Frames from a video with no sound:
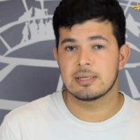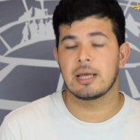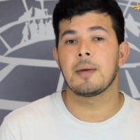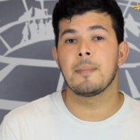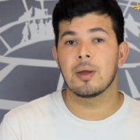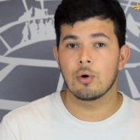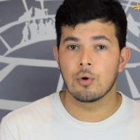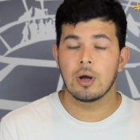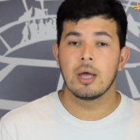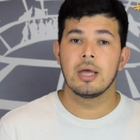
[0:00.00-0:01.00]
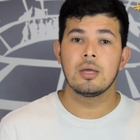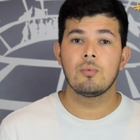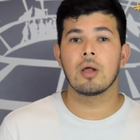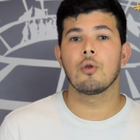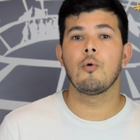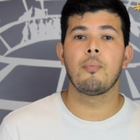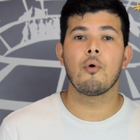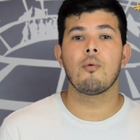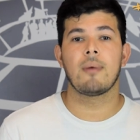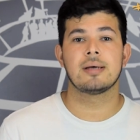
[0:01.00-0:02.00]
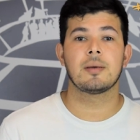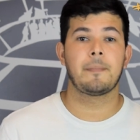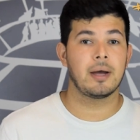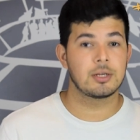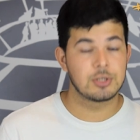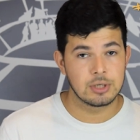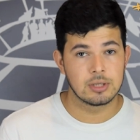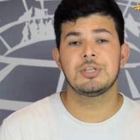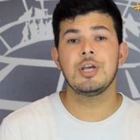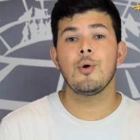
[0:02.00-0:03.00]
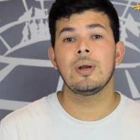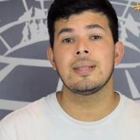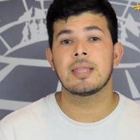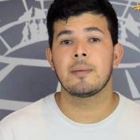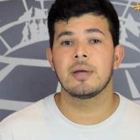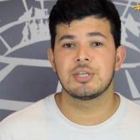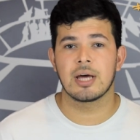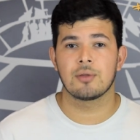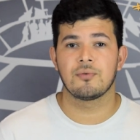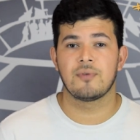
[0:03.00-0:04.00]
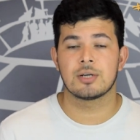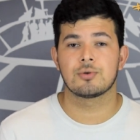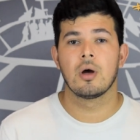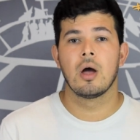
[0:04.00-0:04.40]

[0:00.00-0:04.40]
né, que melhorou e igualou um pouco mais a partida. Chegou ali na intermediária do Vasco,